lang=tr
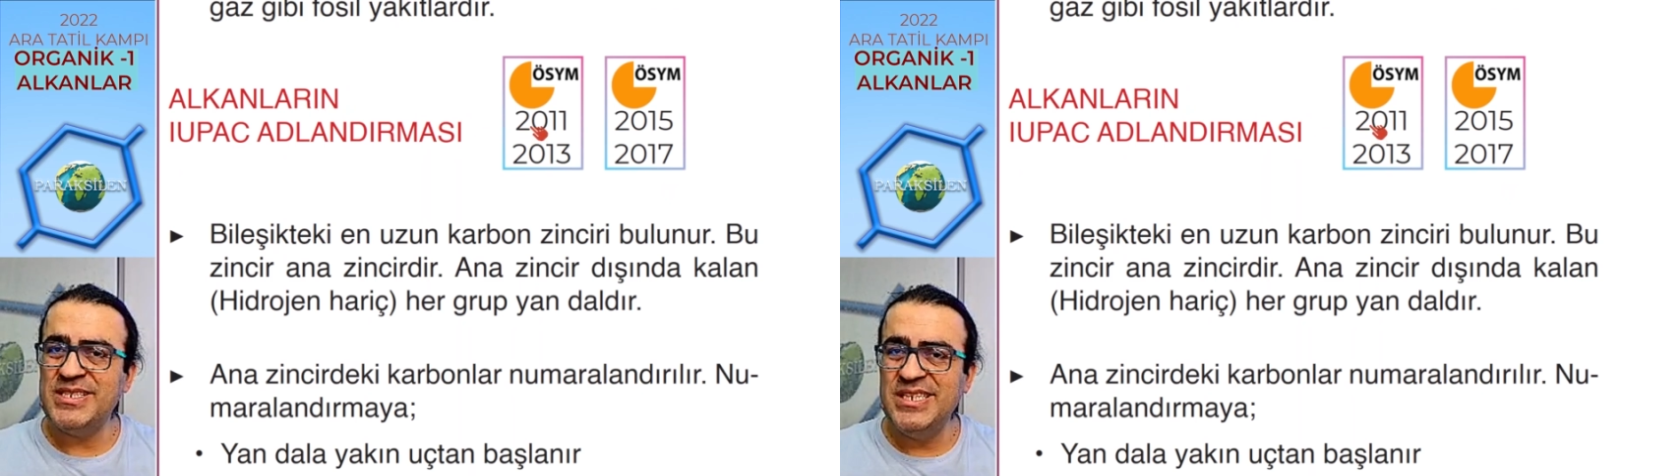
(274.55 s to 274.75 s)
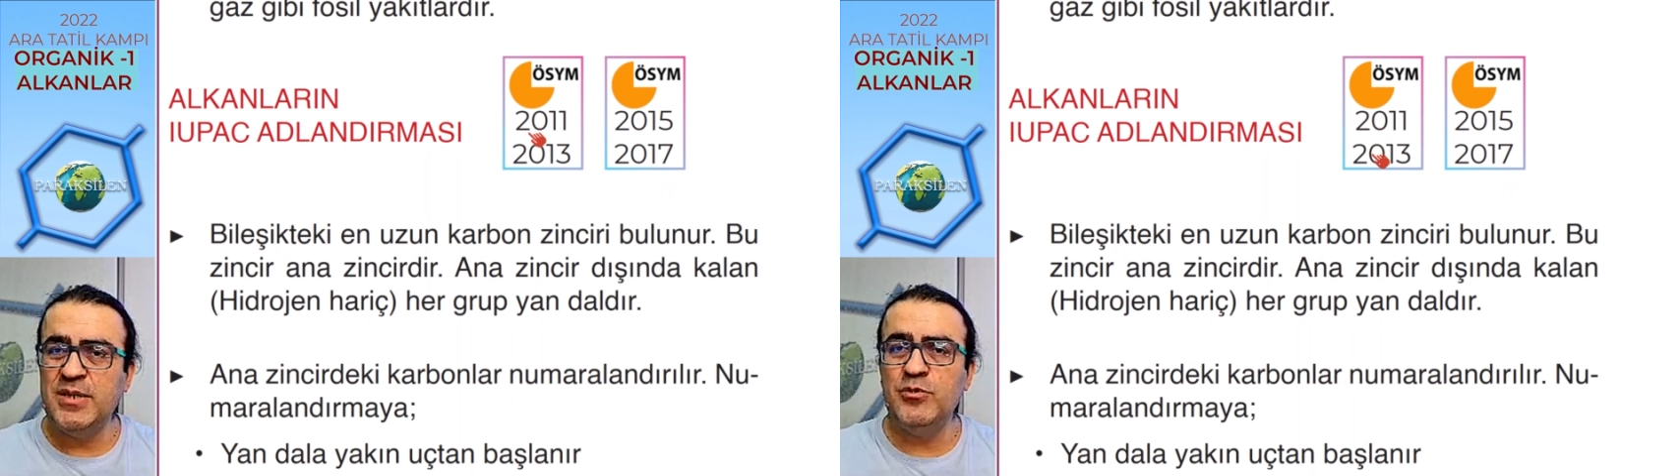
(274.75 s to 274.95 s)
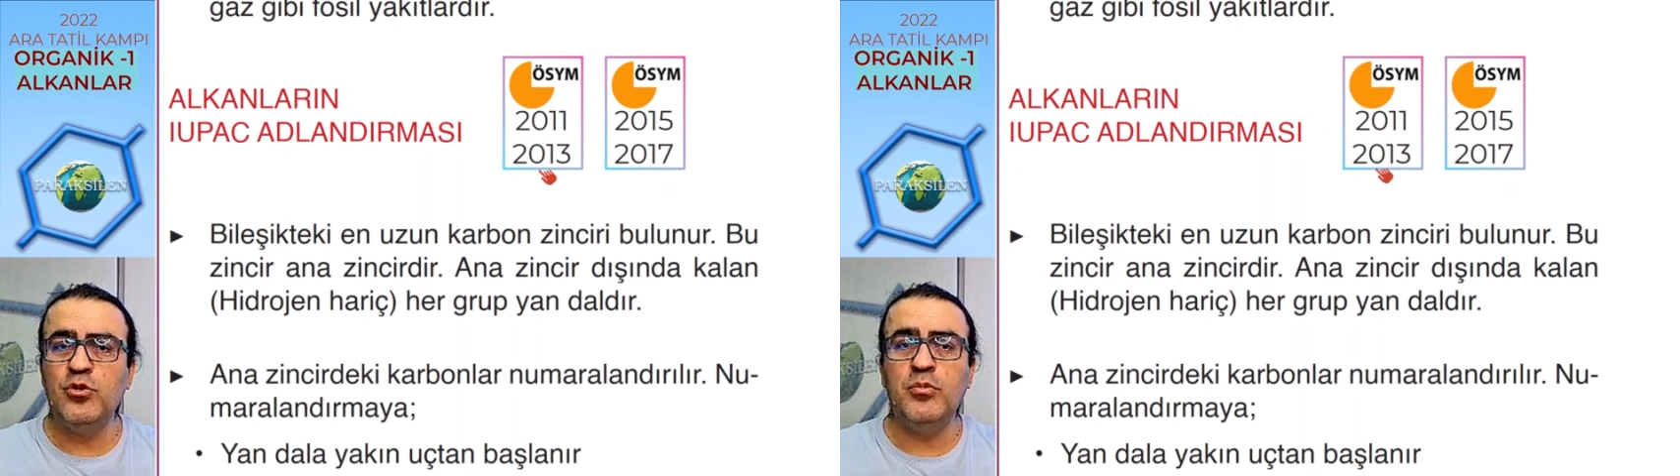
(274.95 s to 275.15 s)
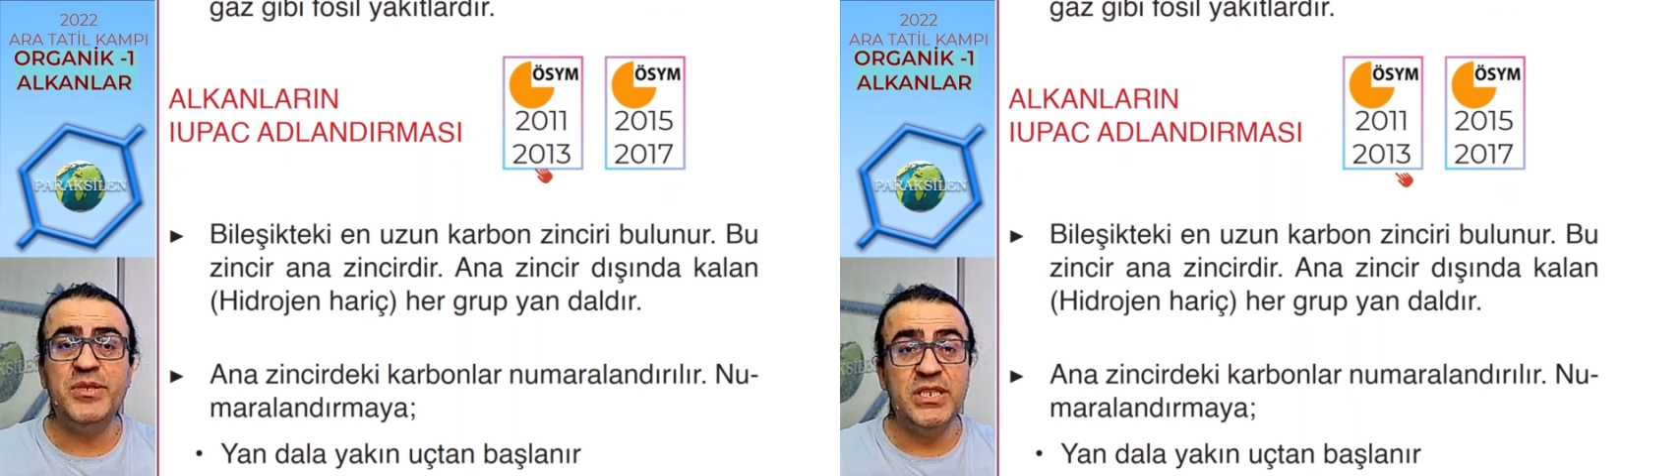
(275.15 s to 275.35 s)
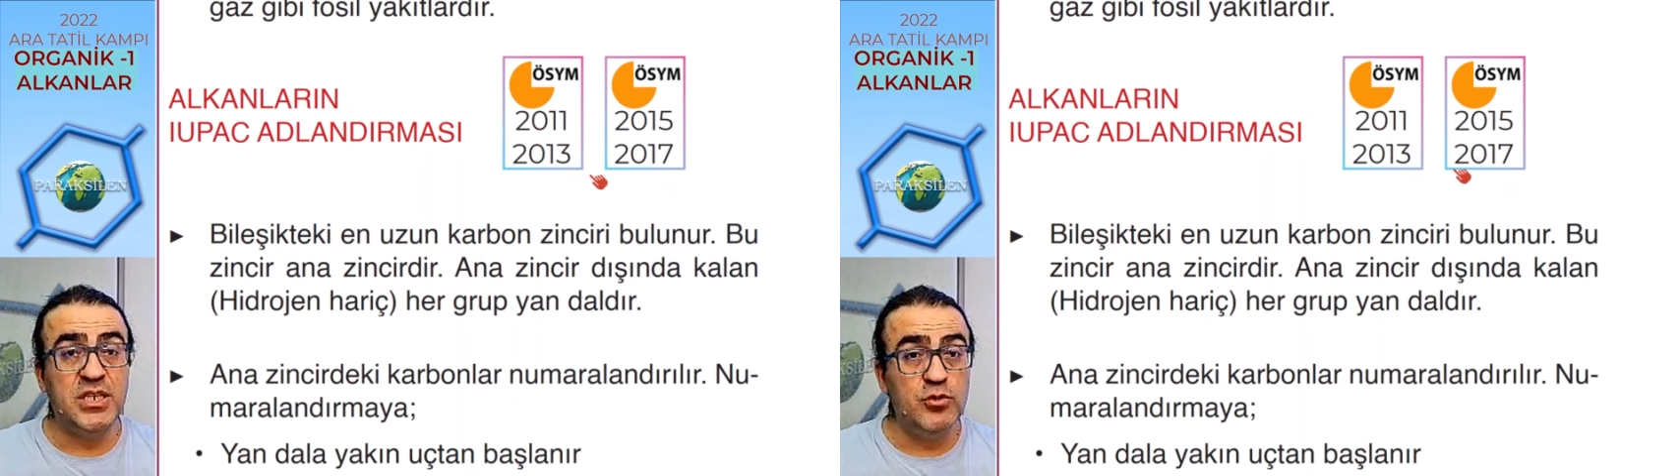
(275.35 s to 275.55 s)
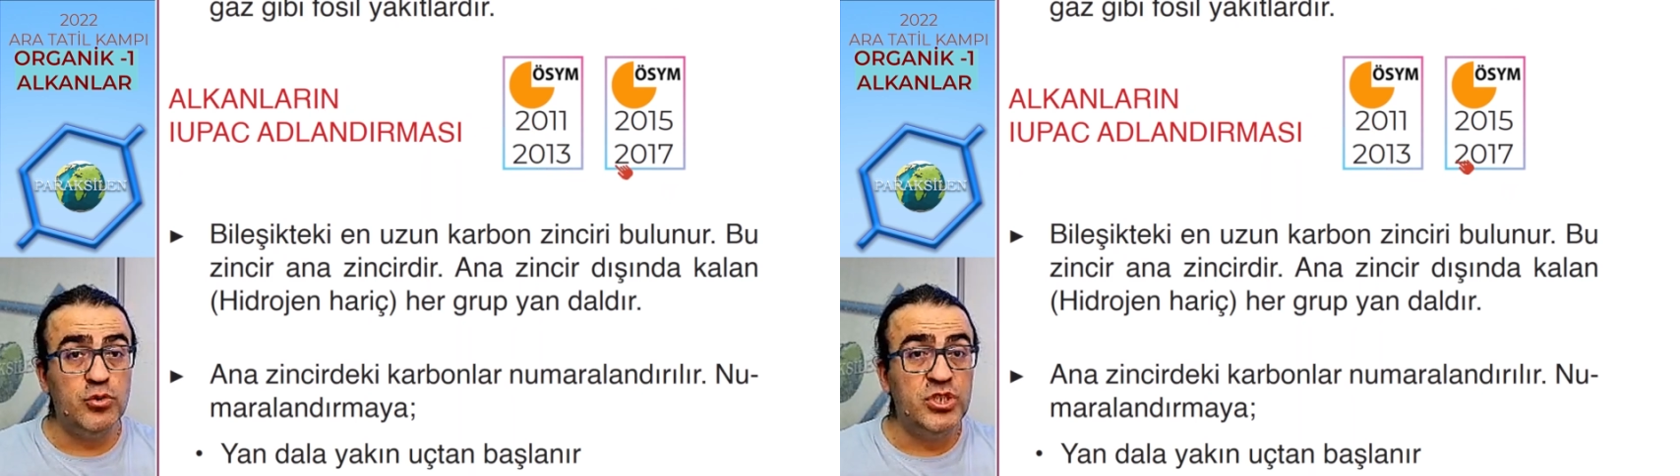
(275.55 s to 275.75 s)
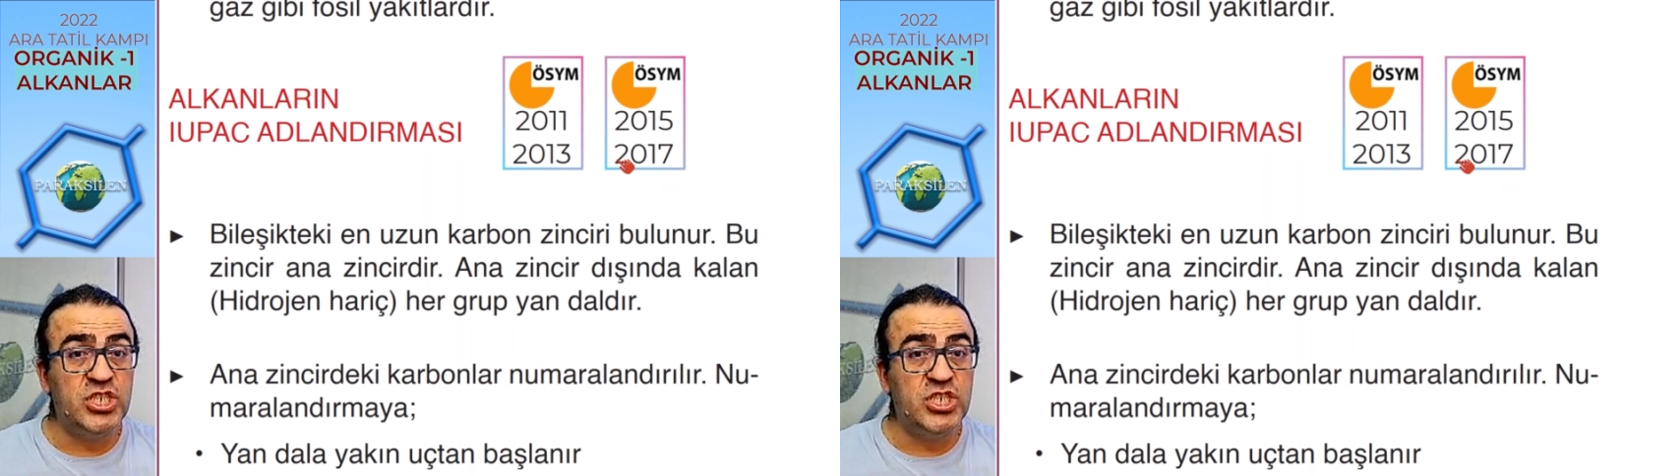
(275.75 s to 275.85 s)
2011, 2013,